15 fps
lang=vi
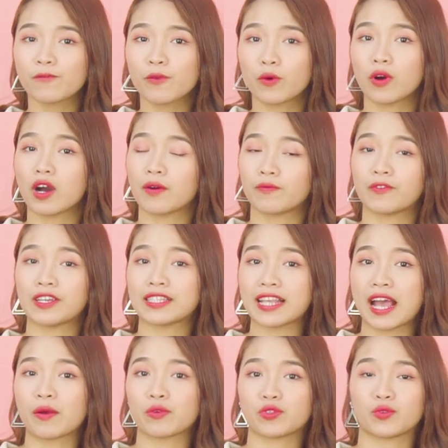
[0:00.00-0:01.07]
phù hợp với
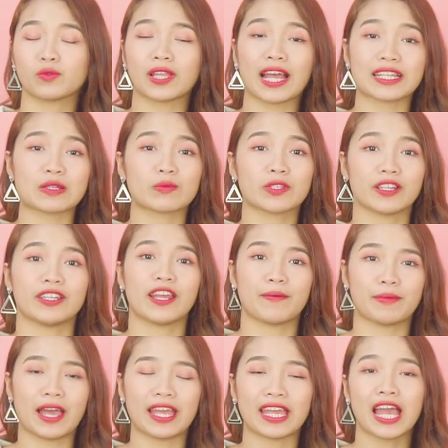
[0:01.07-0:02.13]
da của chúng ta trong thời
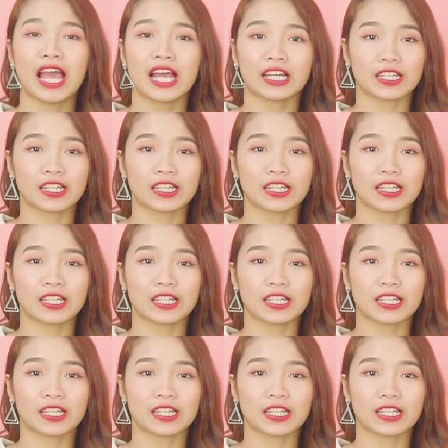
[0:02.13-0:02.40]
điểm này.